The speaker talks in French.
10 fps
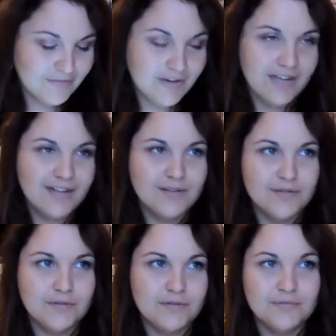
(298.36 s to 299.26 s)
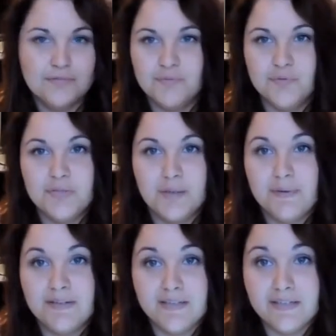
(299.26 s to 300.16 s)
voilà, je me suis à
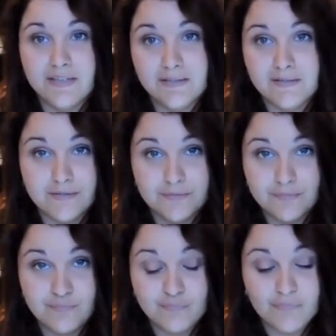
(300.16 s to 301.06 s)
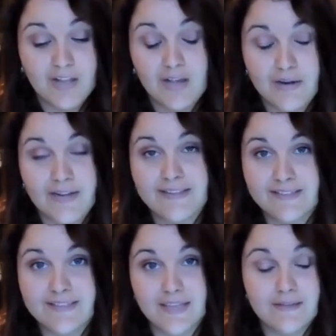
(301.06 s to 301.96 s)
peine délire à regarder
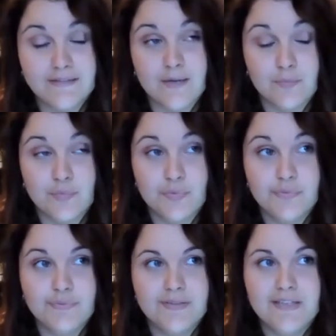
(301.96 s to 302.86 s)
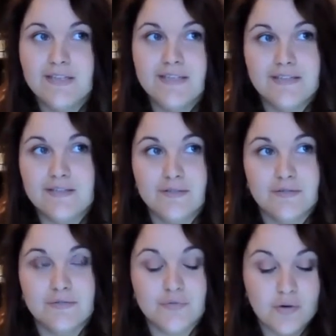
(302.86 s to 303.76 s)
ça dans le bus.
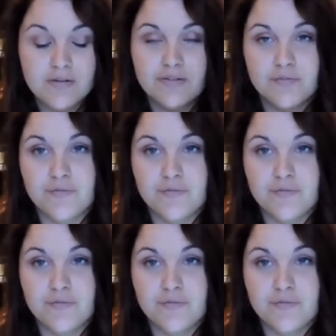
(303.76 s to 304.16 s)
Euh, je crois que j'en